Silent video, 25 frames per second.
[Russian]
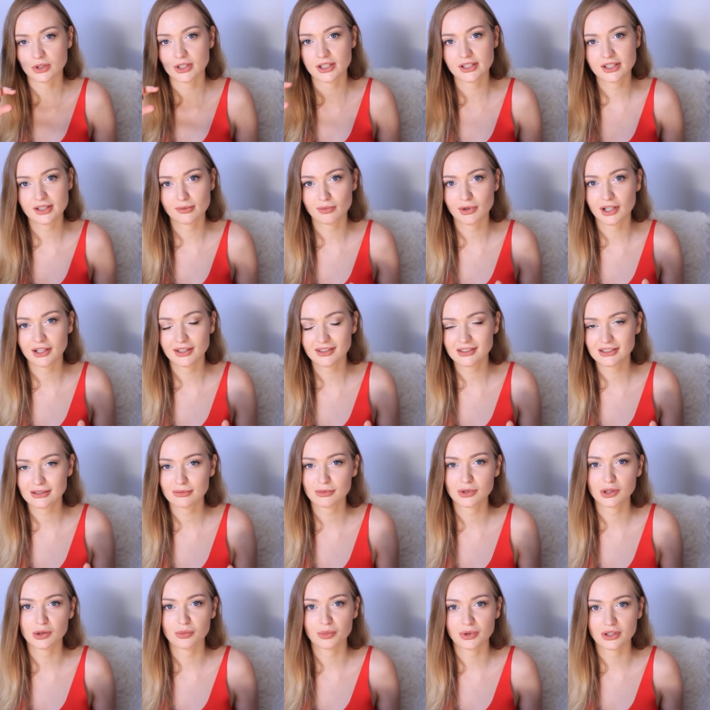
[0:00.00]
С этими
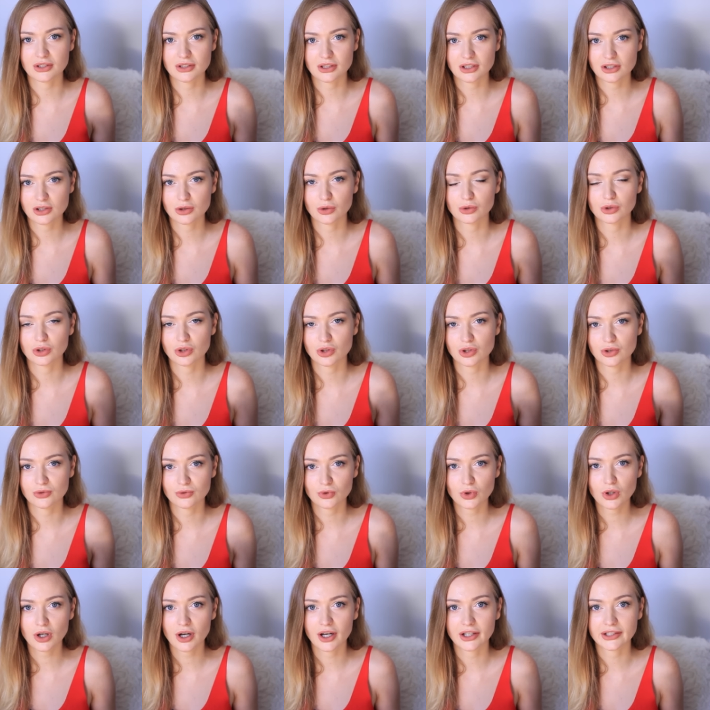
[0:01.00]
линзами не произошло
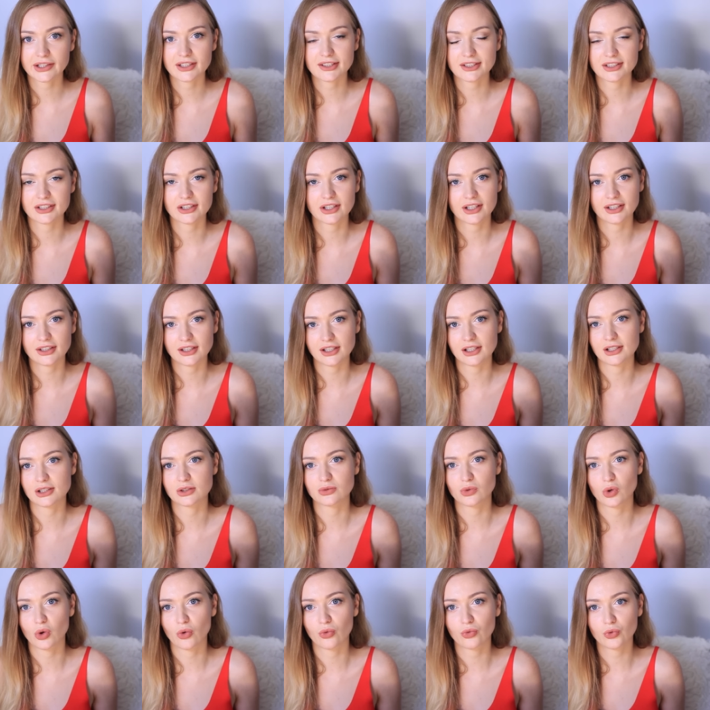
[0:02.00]
ничего, они сохранили
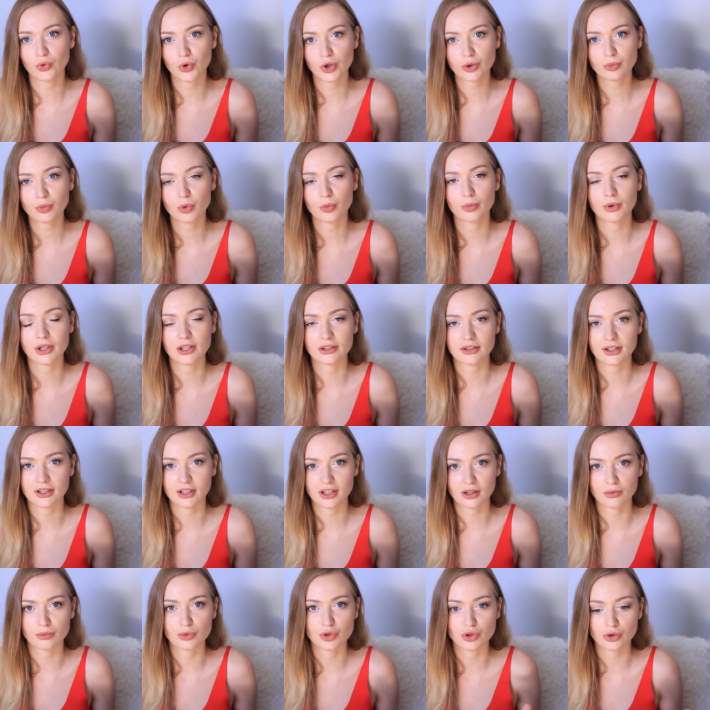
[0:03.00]
свою форму, были
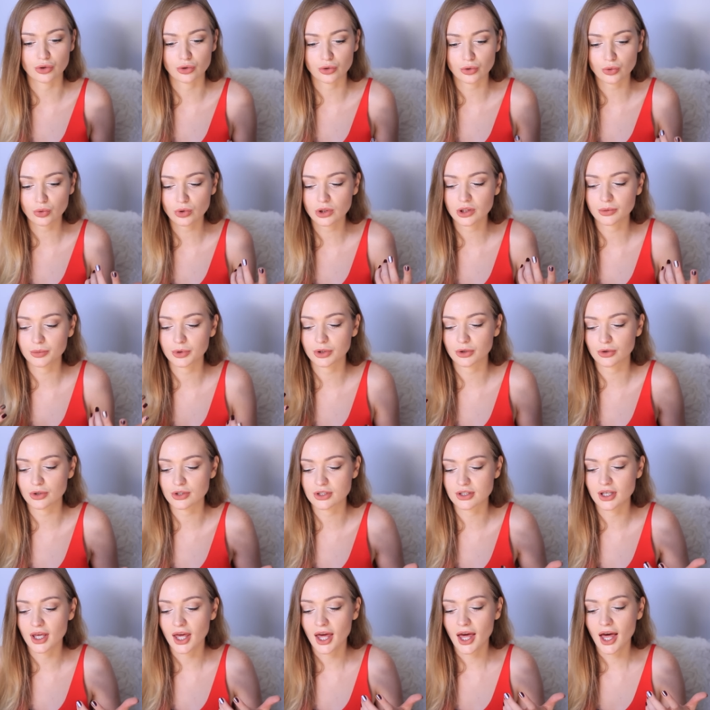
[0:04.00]
такими же круглыми, то
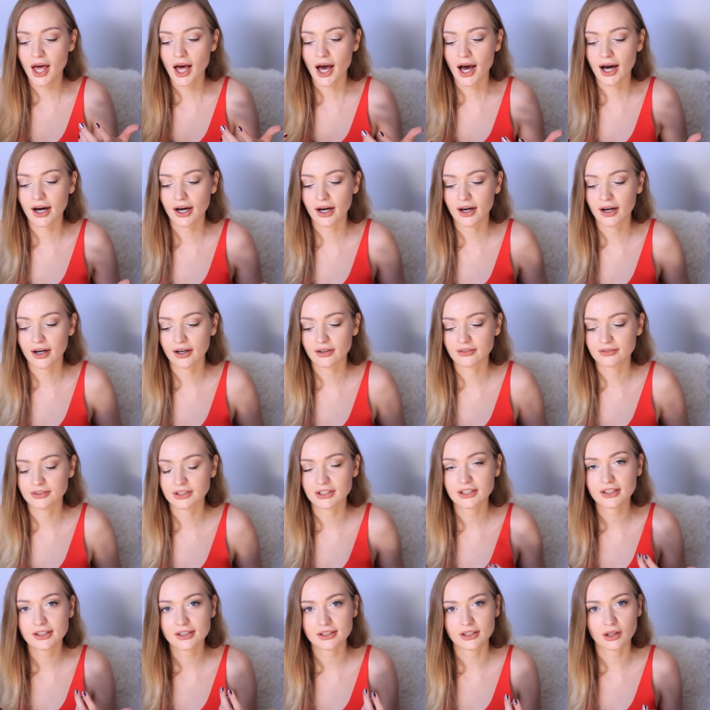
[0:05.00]
есть а, в
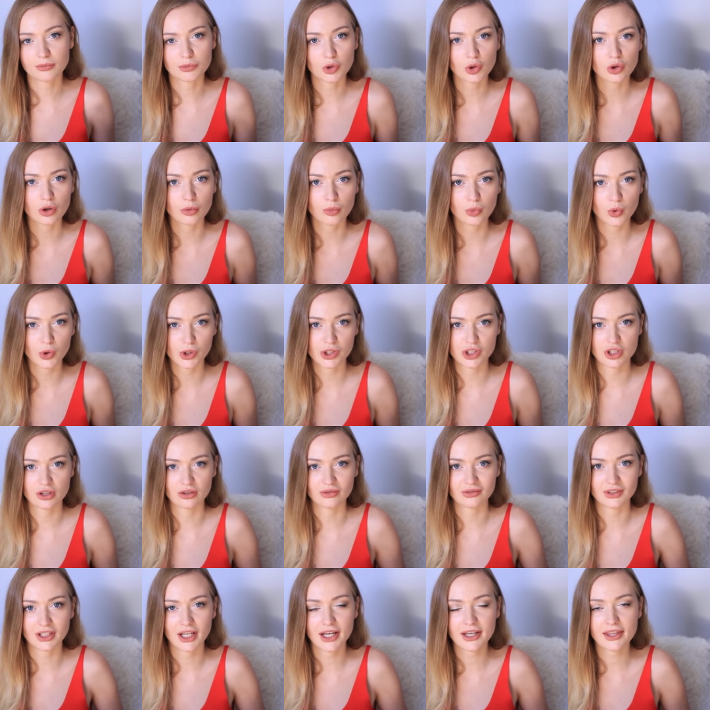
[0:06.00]
них намного
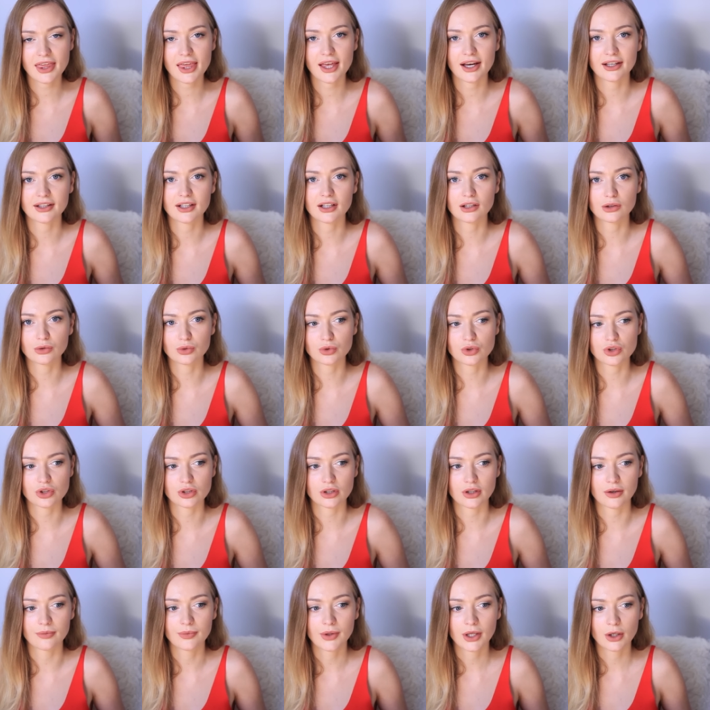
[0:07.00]
больше влаги, она
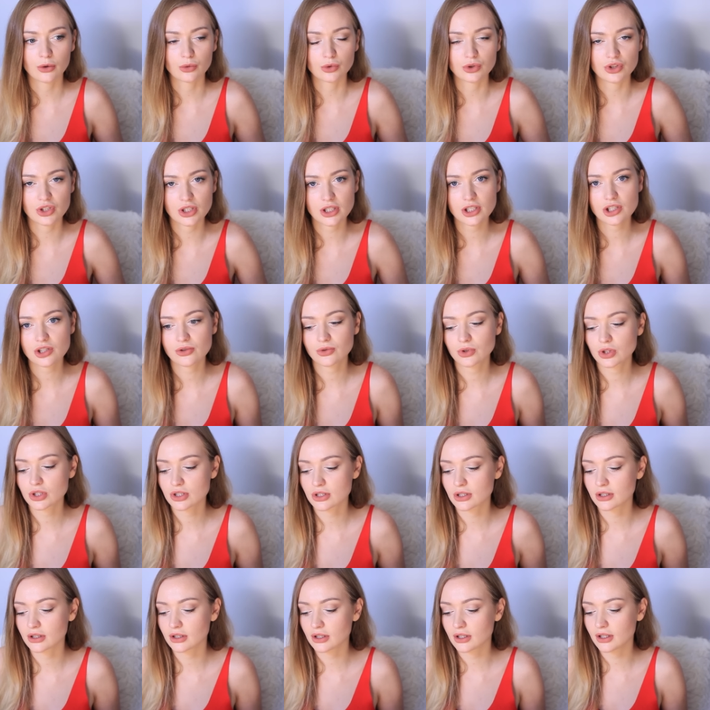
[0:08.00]
лучше
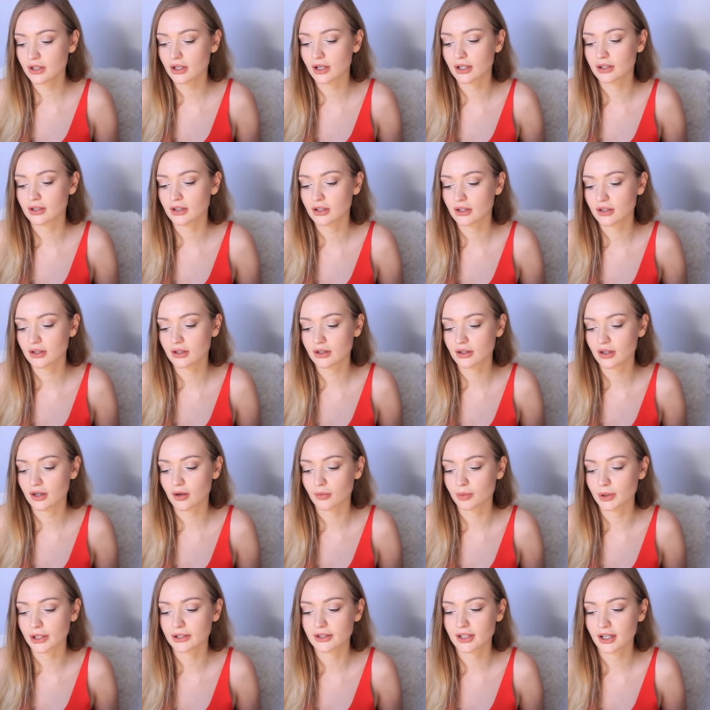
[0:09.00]
удерживается, и они
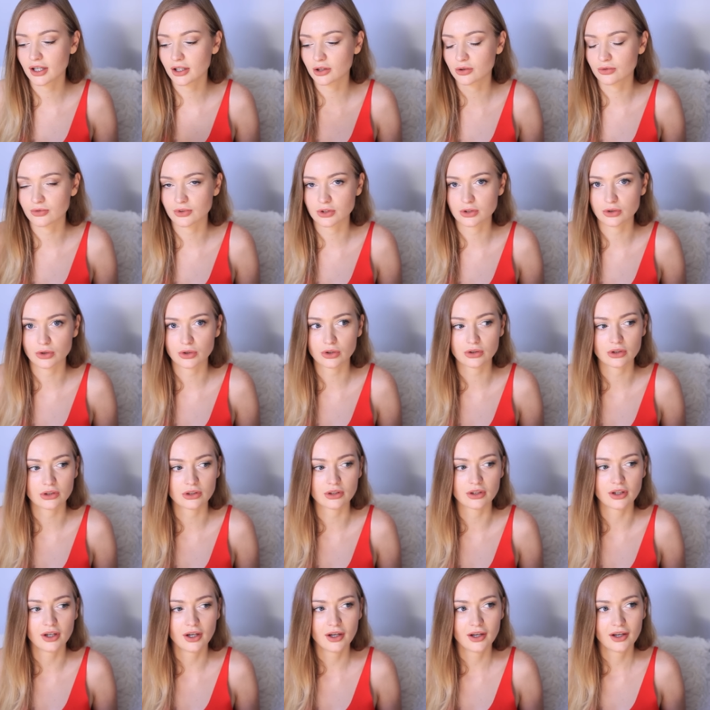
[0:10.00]
обладают
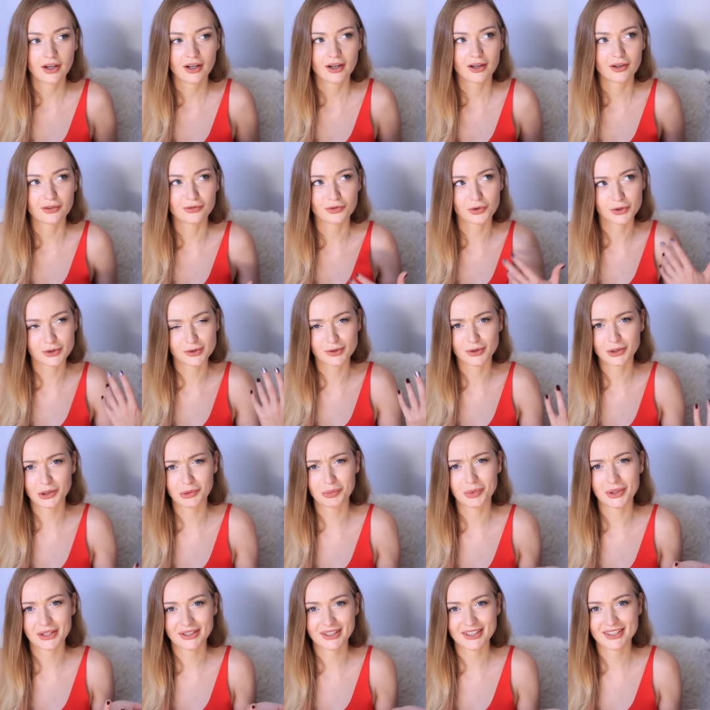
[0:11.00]
высокой
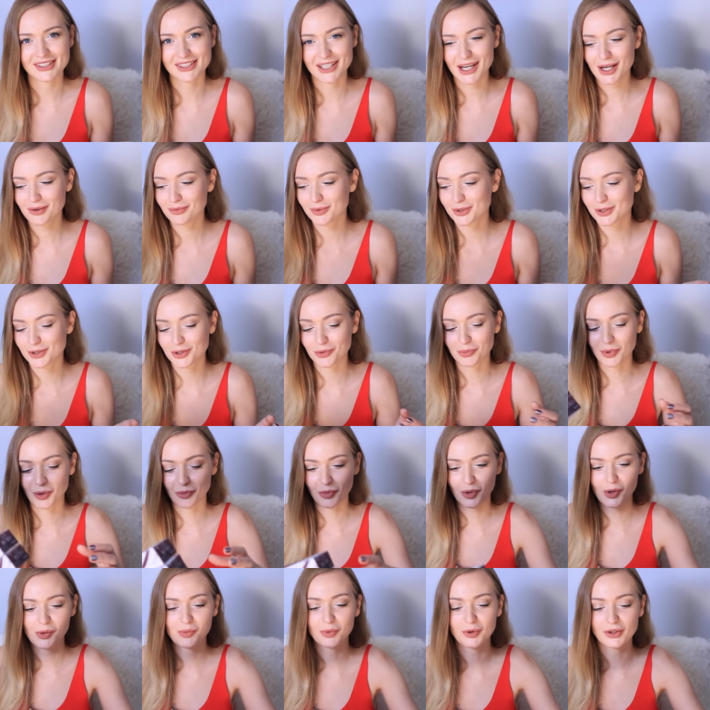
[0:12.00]
воздухопроницаемостью,
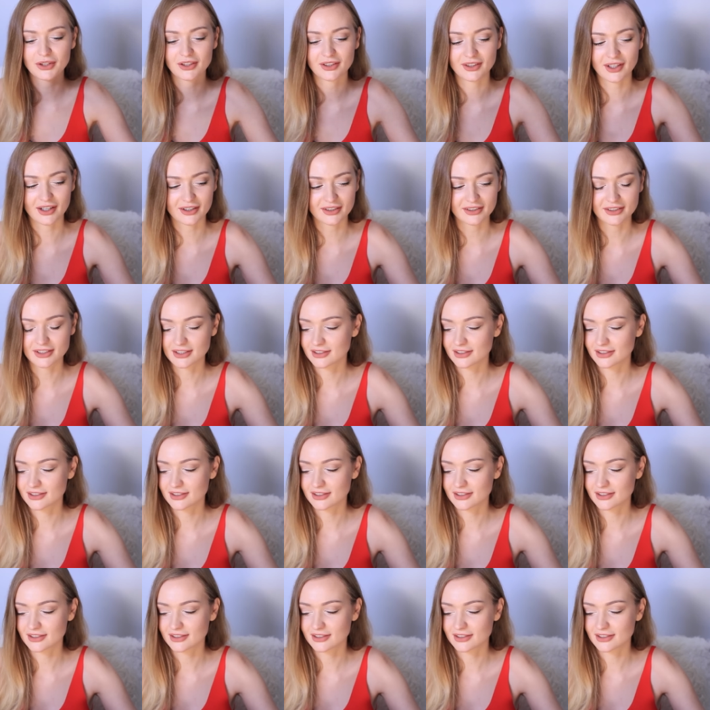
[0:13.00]
по-моему, это так